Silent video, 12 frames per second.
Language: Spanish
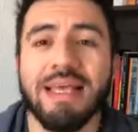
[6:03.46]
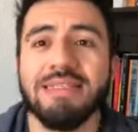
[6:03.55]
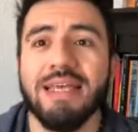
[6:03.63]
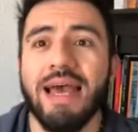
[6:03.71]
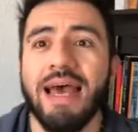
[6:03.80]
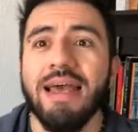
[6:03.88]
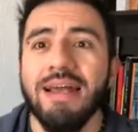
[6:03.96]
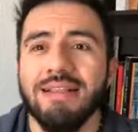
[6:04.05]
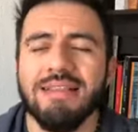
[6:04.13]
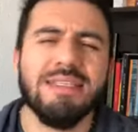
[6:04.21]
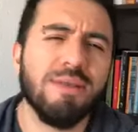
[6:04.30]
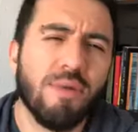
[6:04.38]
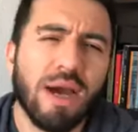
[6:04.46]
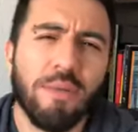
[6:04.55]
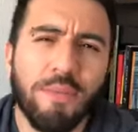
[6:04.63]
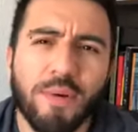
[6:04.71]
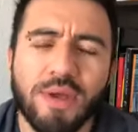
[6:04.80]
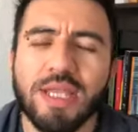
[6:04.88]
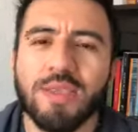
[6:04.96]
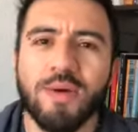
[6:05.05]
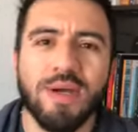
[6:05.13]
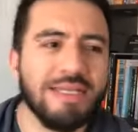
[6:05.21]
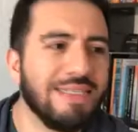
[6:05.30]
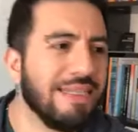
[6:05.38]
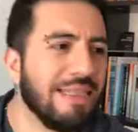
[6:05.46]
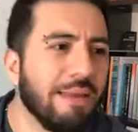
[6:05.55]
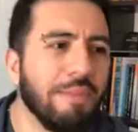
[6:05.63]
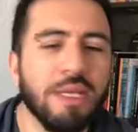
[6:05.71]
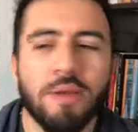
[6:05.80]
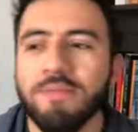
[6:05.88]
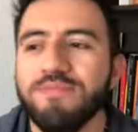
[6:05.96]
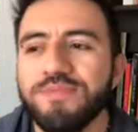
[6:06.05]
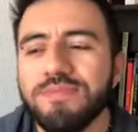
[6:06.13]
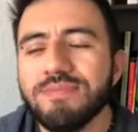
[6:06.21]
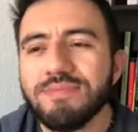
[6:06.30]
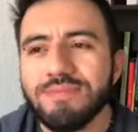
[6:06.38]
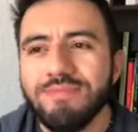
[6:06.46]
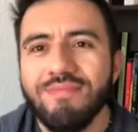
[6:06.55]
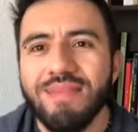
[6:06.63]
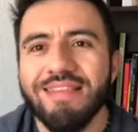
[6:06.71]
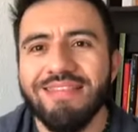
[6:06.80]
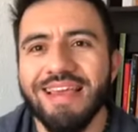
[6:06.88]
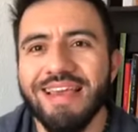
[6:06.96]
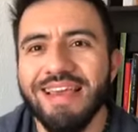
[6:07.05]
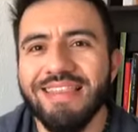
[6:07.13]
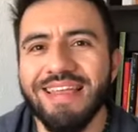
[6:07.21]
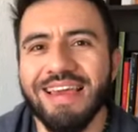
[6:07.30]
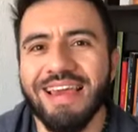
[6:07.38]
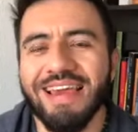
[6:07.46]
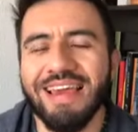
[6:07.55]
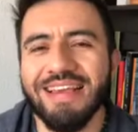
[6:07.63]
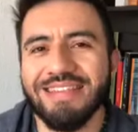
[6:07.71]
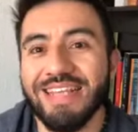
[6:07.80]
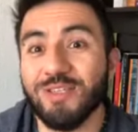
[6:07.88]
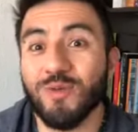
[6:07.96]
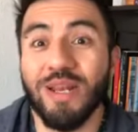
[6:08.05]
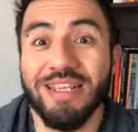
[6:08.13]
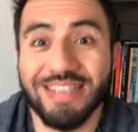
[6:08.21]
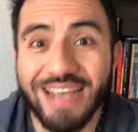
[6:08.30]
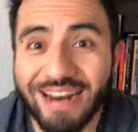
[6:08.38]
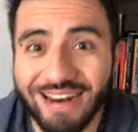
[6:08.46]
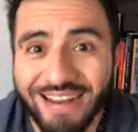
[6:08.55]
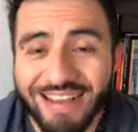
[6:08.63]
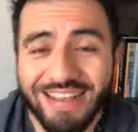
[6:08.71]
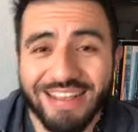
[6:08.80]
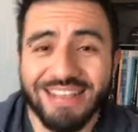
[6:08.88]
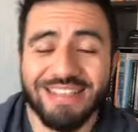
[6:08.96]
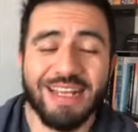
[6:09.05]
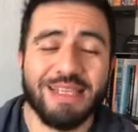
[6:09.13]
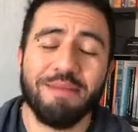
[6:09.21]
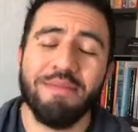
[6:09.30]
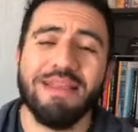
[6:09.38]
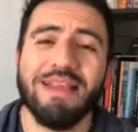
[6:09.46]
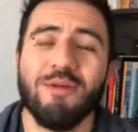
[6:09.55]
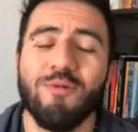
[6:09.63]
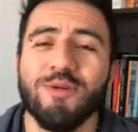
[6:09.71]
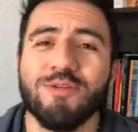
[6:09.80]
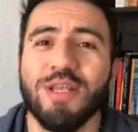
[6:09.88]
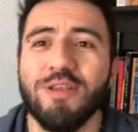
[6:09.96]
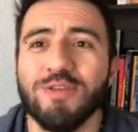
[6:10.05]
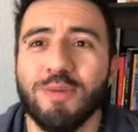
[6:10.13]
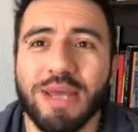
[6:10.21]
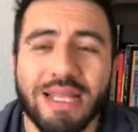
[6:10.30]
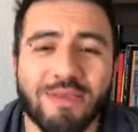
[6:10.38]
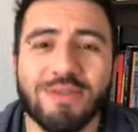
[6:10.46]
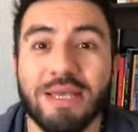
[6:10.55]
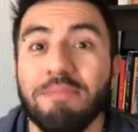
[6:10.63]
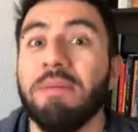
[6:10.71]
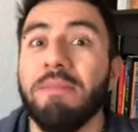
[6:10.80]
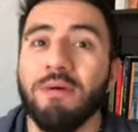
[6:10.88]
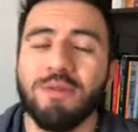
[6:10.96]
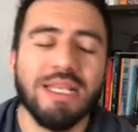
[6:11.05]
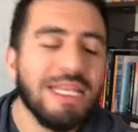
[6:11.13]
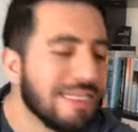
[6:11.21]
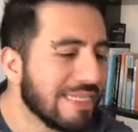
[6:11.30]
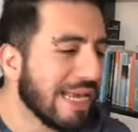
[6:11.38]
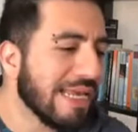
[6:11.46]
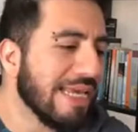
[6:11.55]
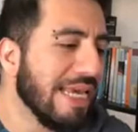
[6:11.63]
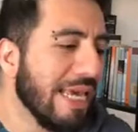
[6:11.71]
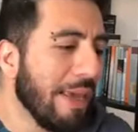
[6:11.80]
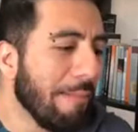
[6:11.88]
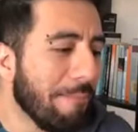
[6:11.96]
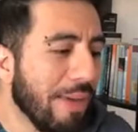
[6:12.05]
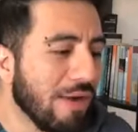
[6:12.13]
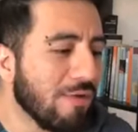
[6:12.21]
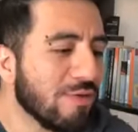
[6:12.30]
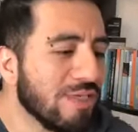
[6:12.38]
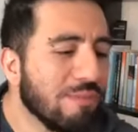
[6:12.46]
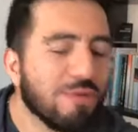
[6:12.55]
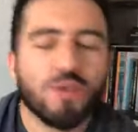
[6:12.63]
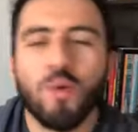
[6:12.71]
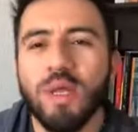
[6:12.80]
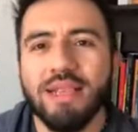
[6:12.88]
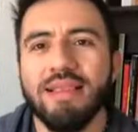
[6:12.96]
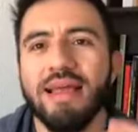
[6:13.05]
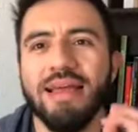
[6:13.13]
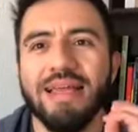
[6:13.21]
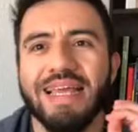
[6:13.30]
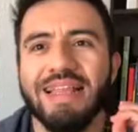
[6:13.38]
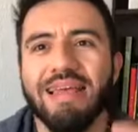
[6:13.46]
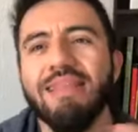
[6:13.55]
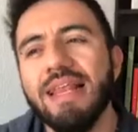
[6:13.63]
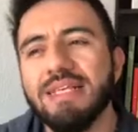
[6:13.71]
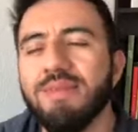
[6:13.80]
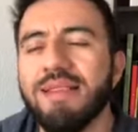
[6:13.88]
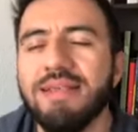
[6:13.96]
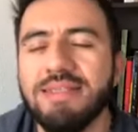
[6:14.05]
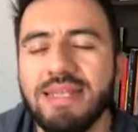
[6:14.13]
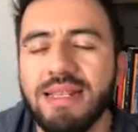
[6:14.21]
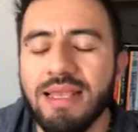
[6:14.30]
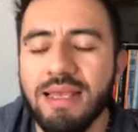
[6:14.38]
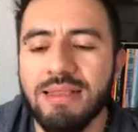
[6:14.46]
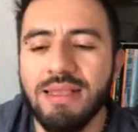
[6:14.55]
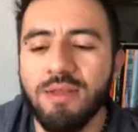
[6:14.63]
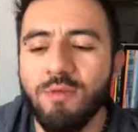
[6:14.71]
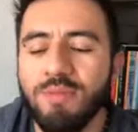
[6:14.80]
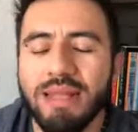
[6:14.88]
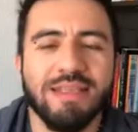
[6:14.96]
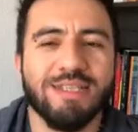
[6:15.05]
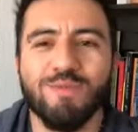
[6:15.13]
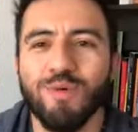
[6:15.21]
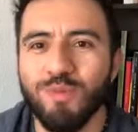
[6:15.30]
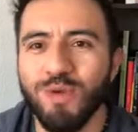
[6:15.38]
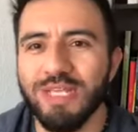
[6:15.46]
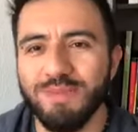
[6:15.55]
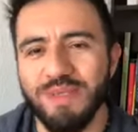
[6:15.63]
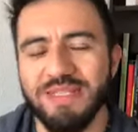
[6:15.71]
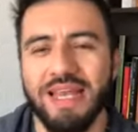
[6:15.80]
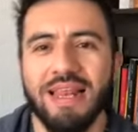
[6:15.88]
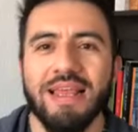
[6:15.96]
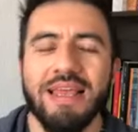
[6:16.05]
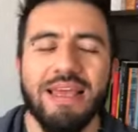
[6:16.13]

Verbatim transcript: ya se ha desdibujado un poquito ese término de, sexualizar eh, ciertamente algunos de los objetos que mamá utiliza, pero nos damos cuenta que el Día de las Madres tiene, tiene un matiz muy muy especial.